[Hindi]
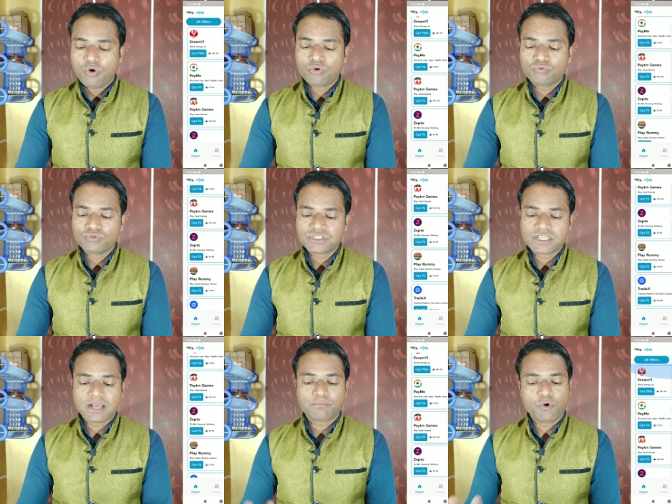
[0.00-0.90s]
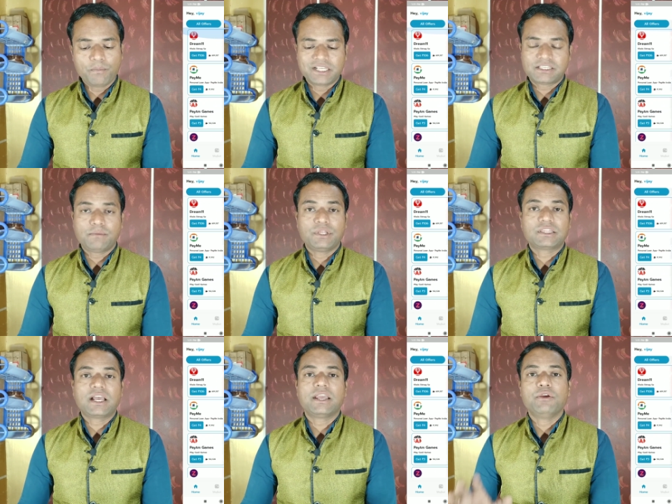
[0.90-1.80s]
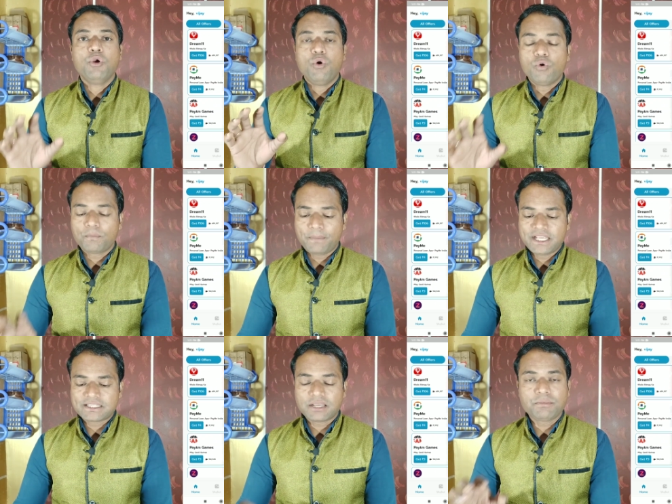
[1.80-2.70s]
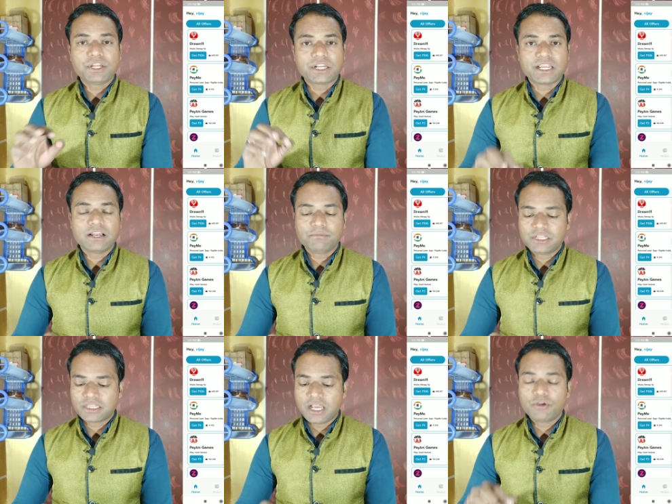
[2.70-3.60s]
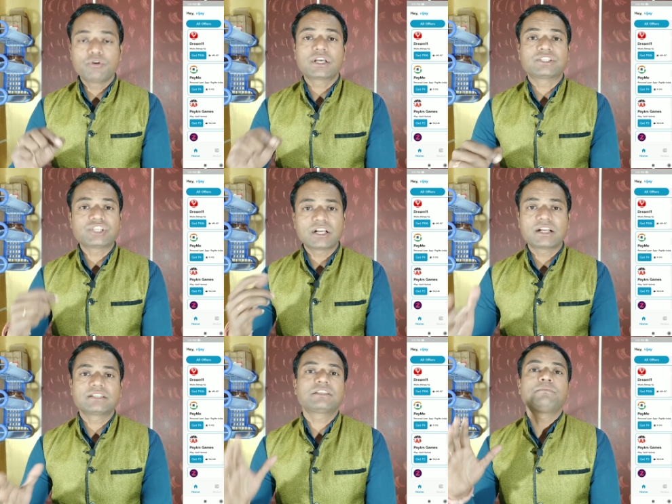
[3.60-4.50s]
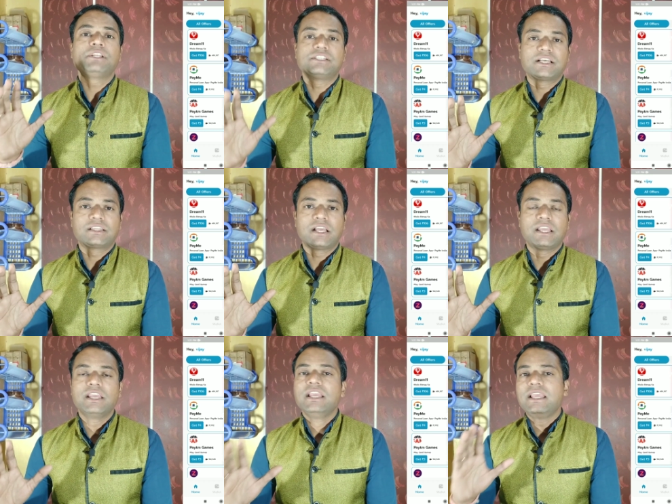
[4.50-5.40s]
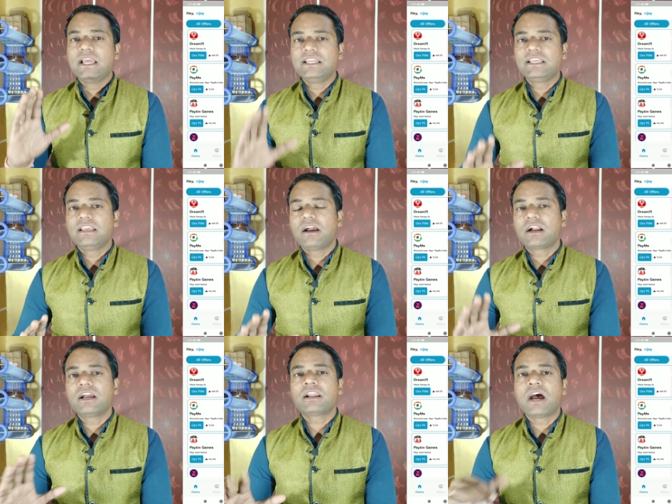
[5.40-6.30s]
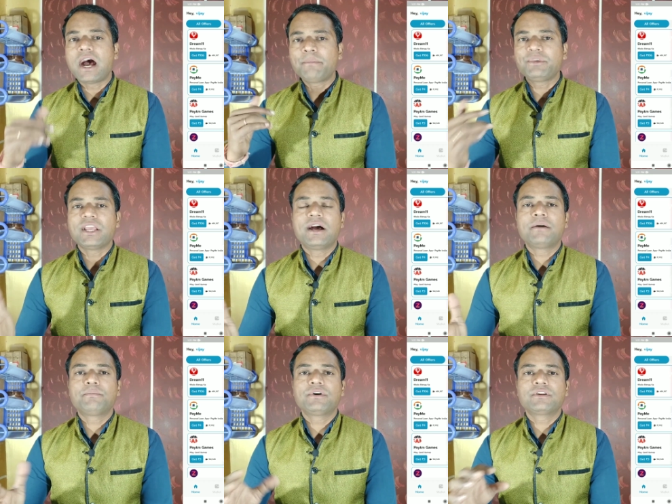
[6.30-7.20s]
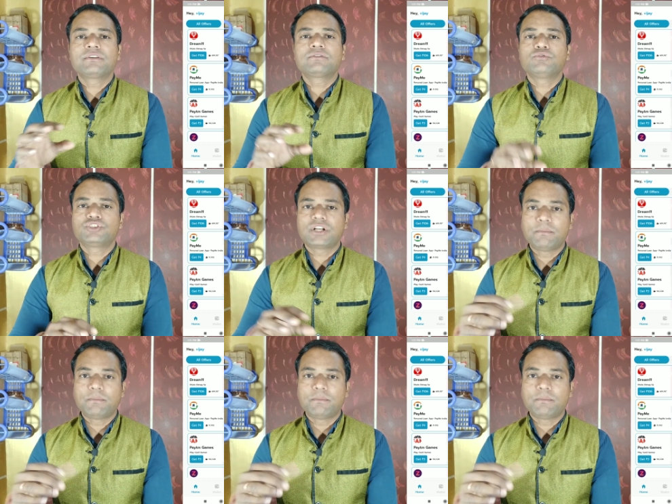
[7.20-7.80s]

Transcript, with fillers: और उनसे आपको पैसा मिलता है और पैसा भी रियल मिलता है और अच्छा खासा मिल जाता है यानी कि अगर आप यहाँ पर कुछ